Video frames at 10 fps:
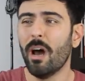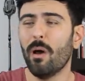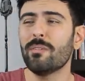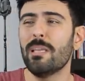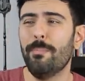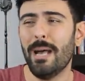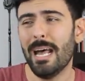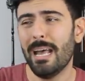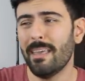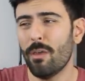ah, on sait
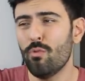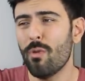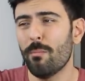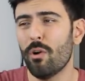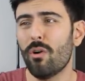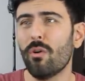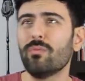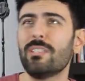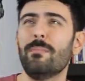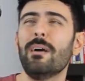pas, il y a eu un mort,
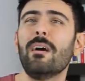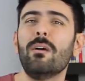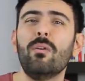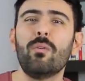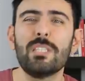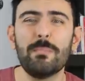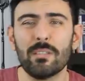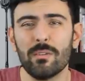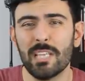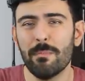on ne sait pas, on on sait pas
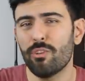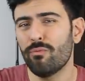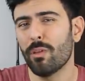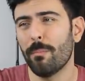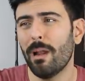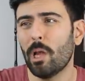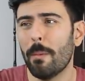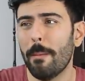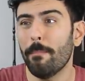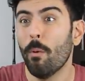ce que c'est, mais je vous en parle quand
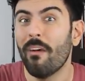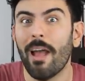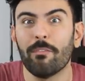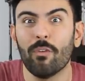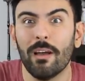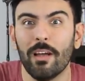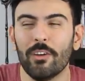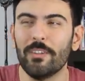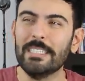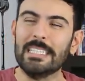même. Bon, voilà, tu vois.
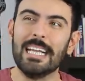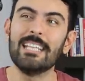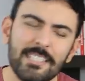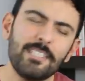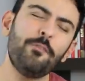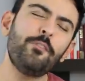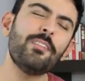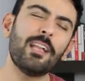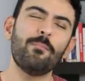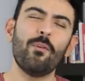et si
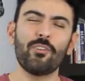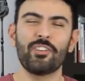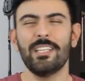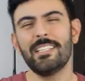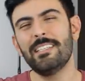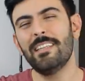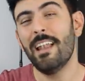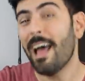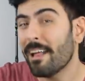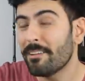finalement j'ai décidé
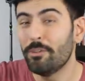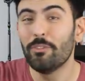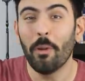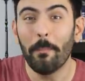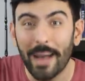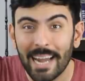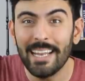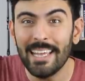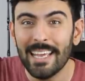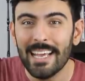là de t'en
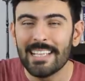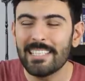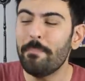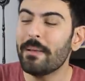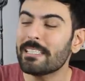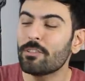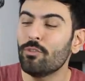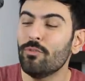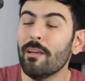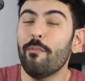parler, c'est parce
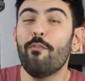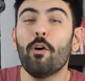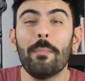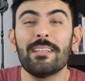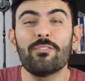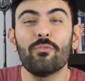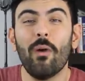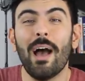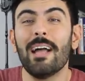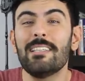qu'une information
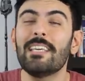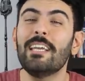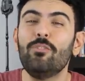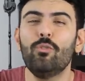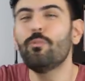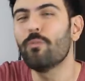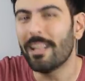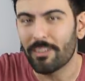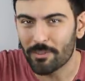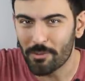a attiré toute mon
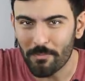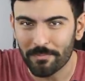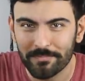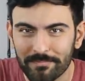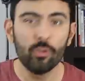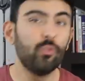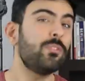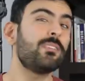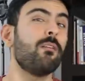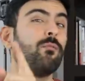attention.
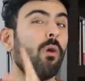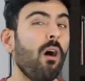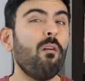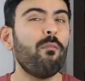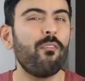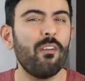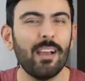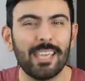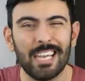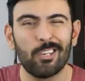Nous savons
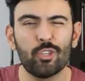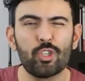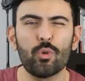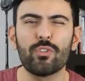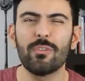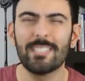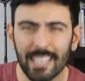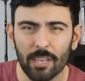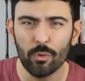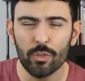enfin quelque chose de
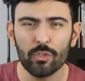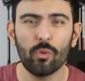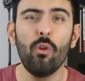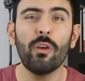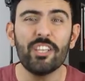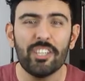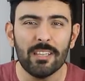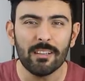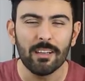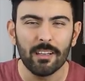sérieux sur
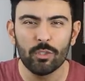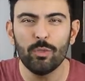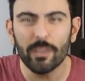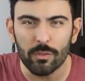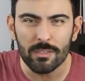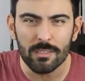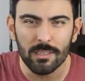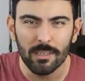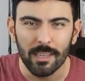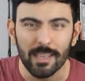l'origine du
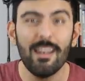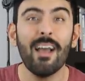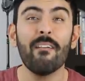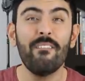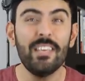virus. Il a un